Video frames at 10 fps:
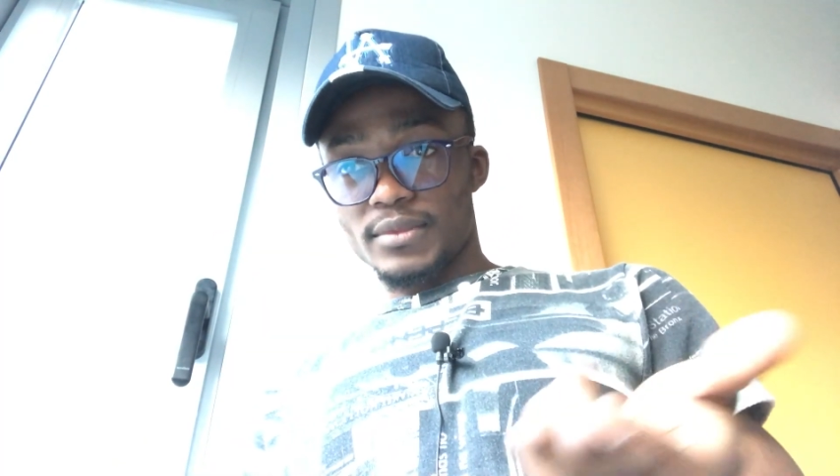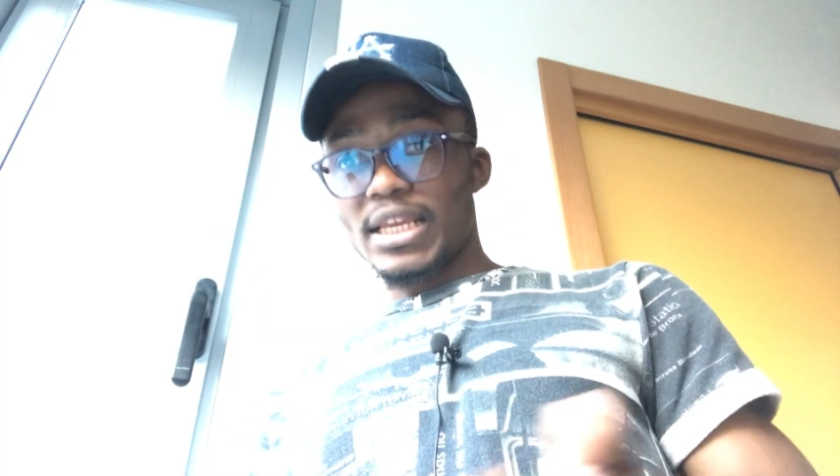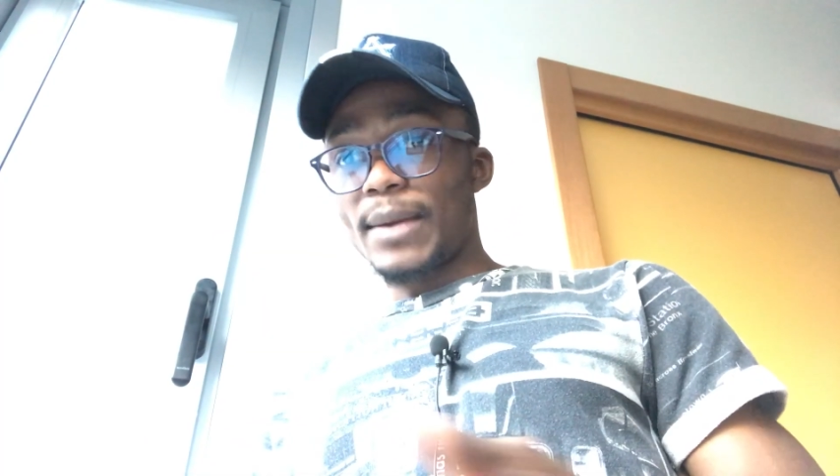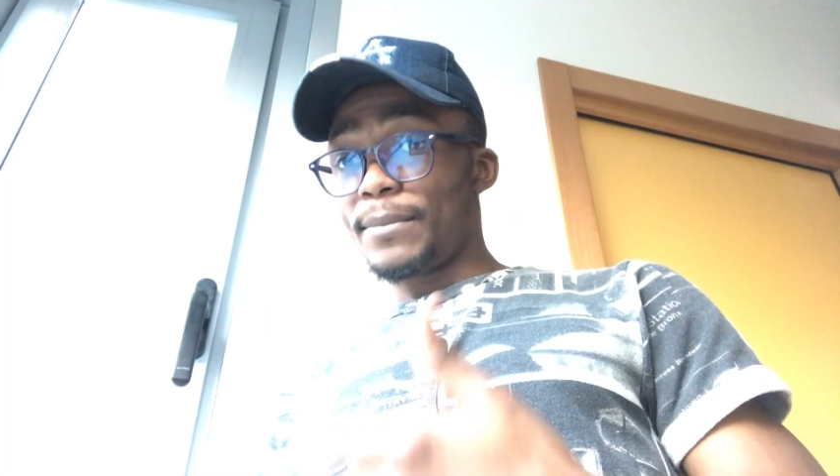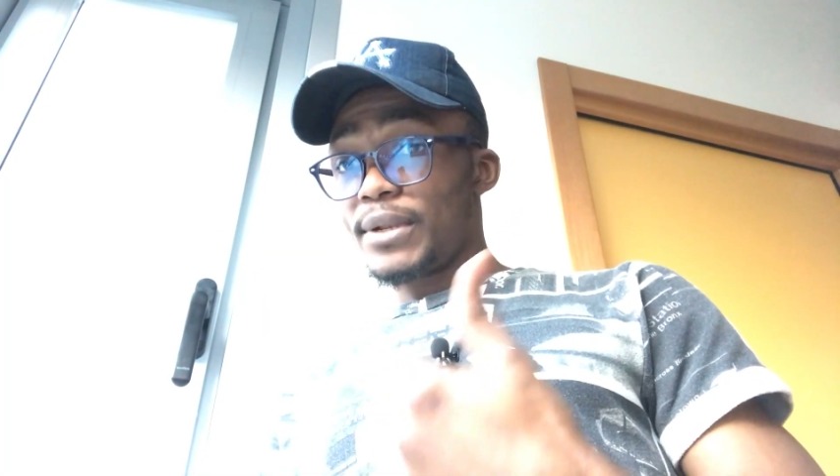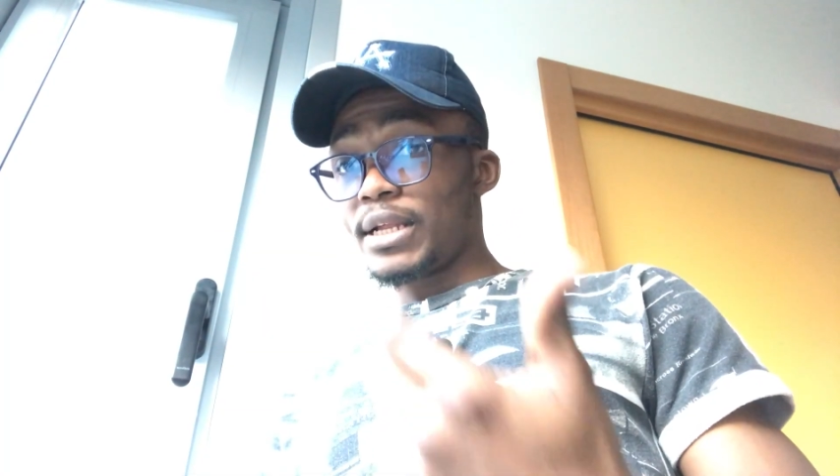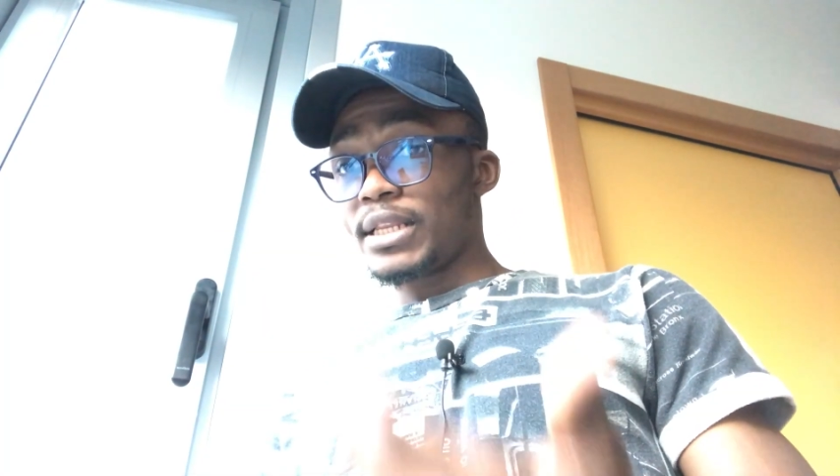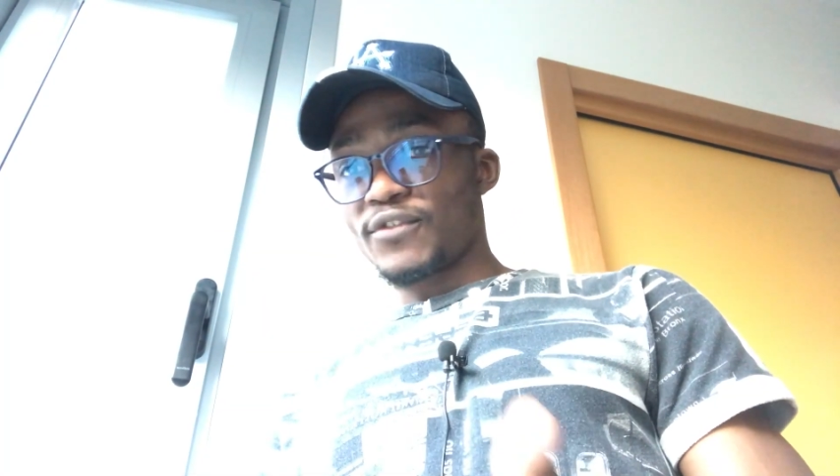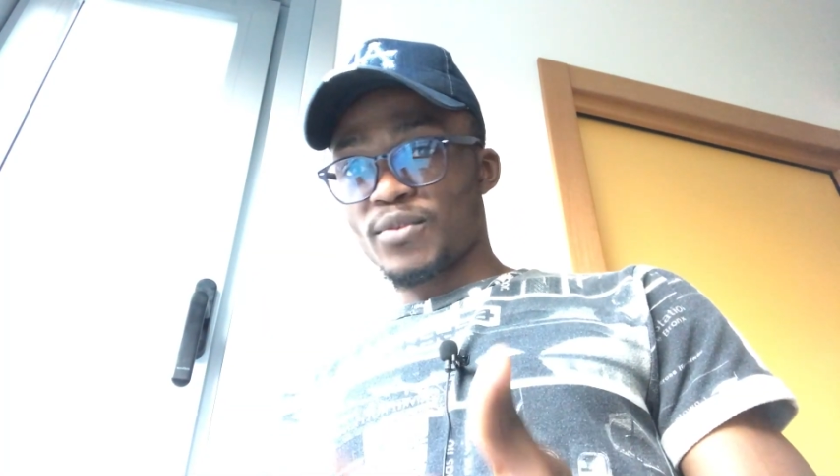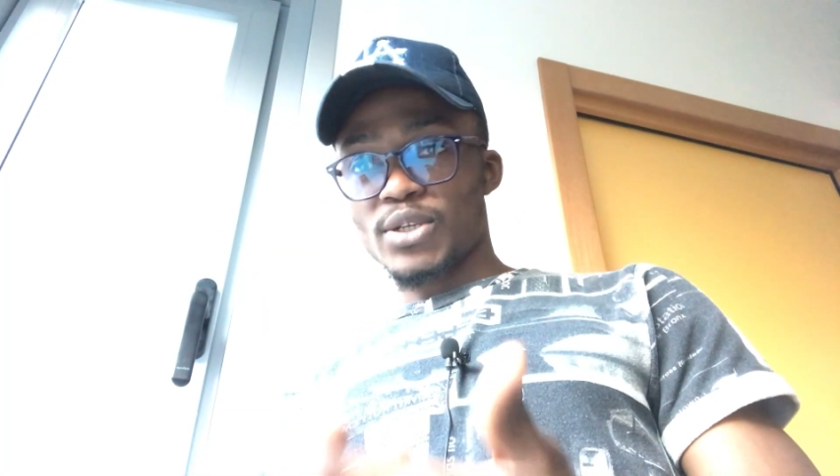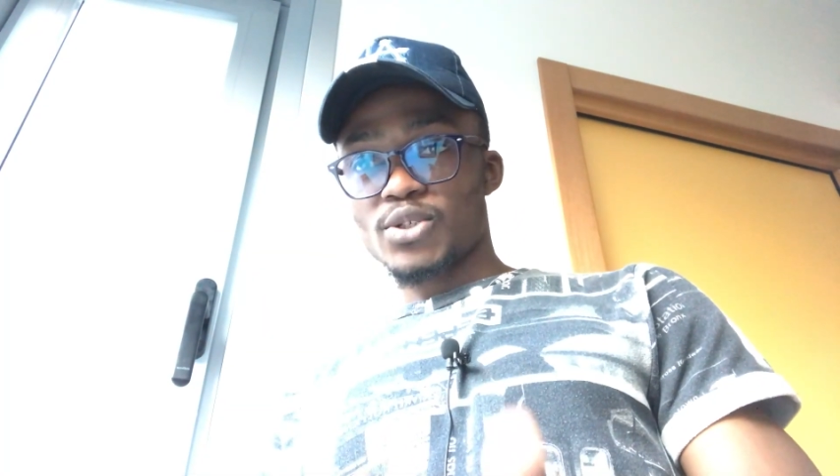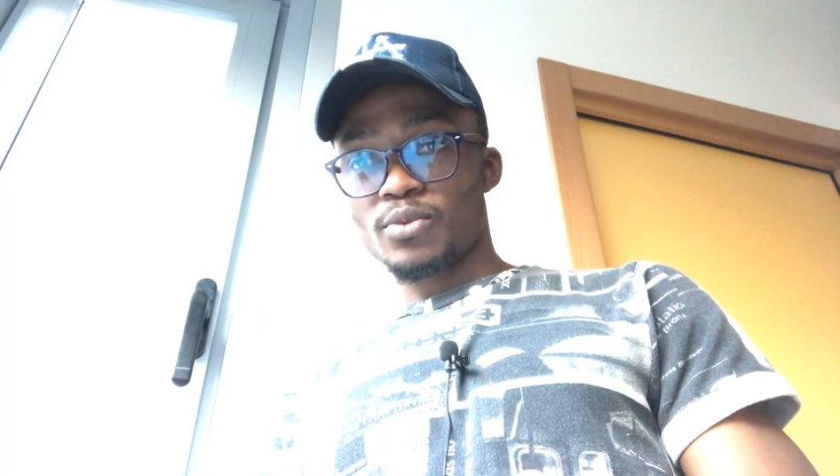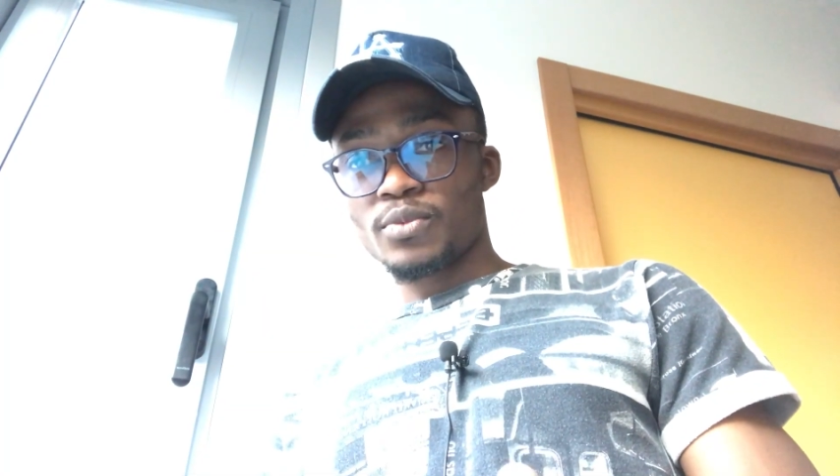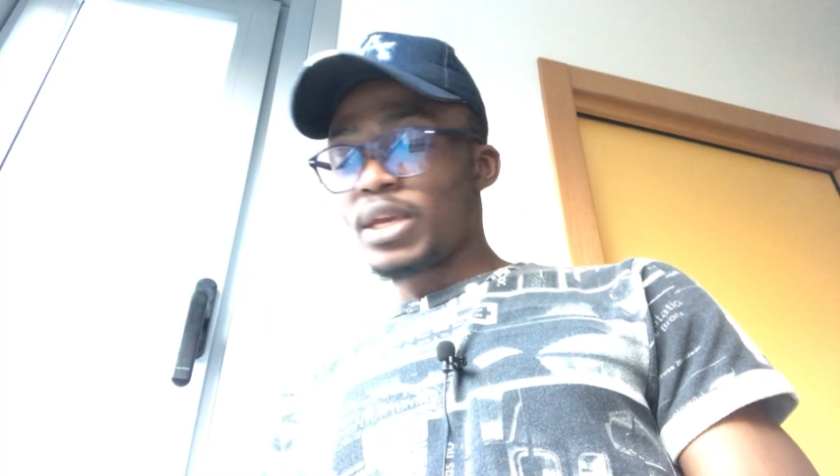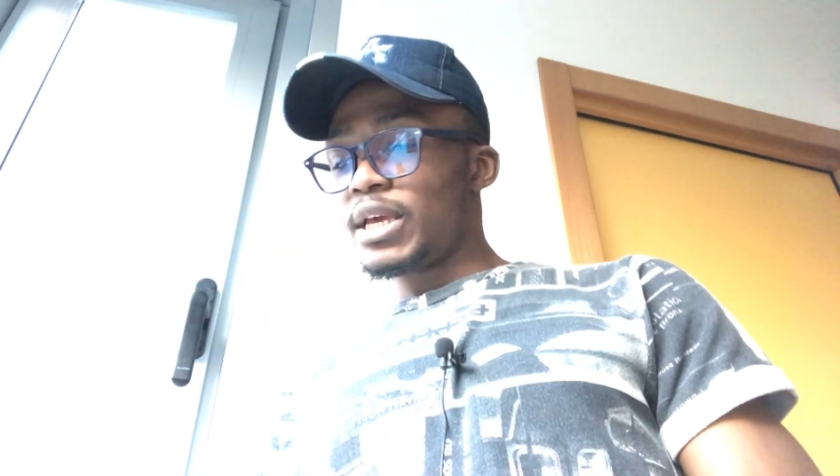Il y a plein
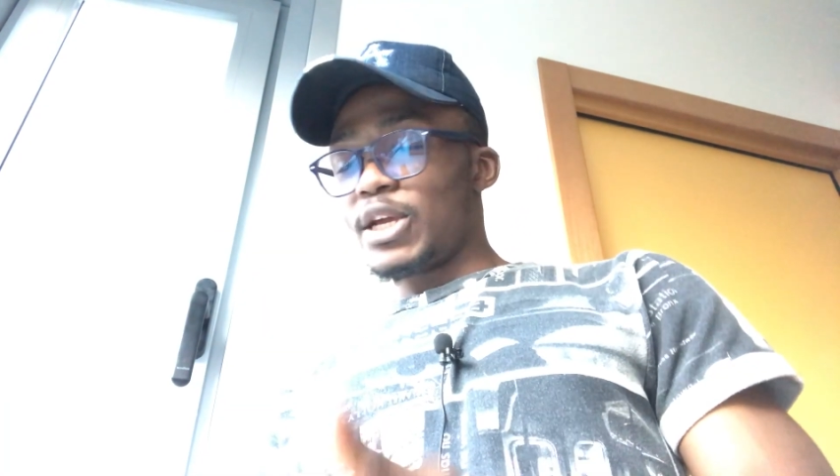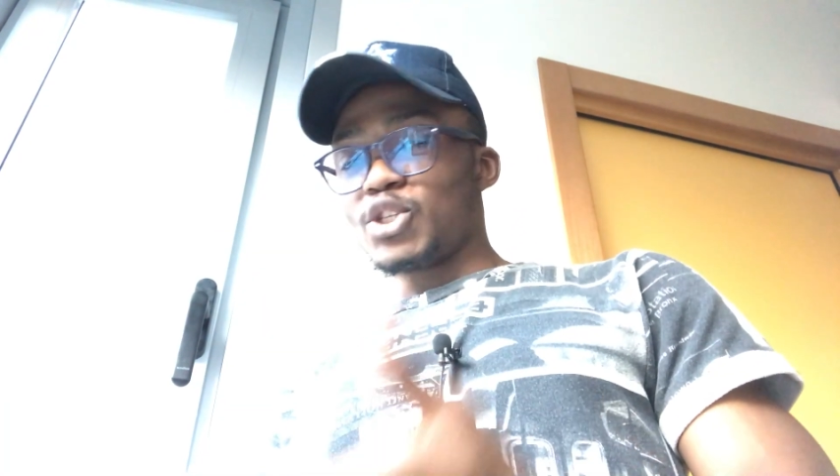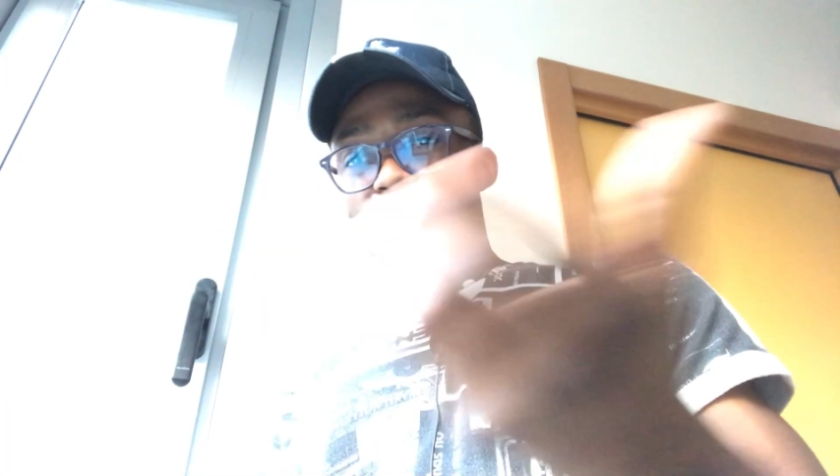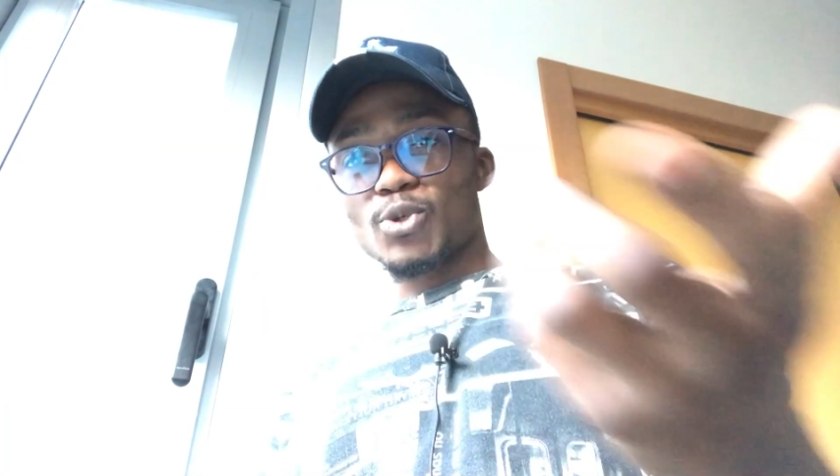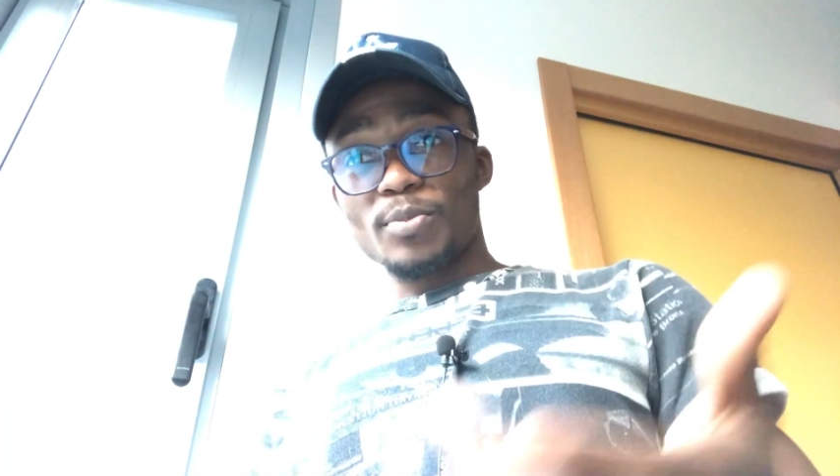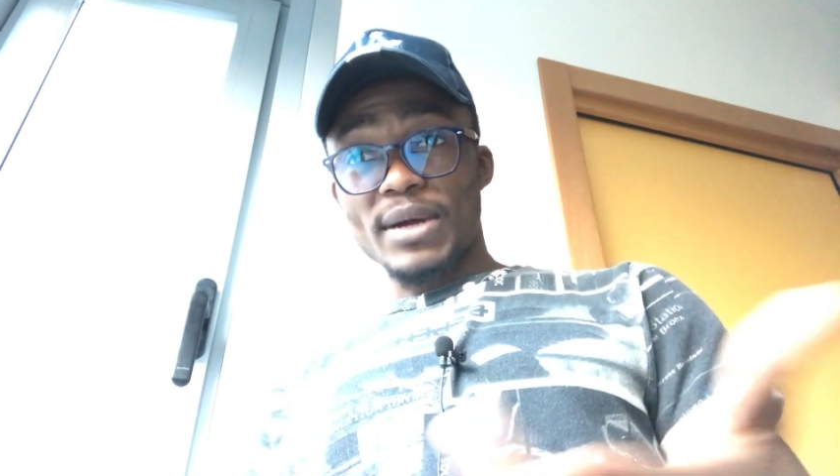d'informations. Et supposons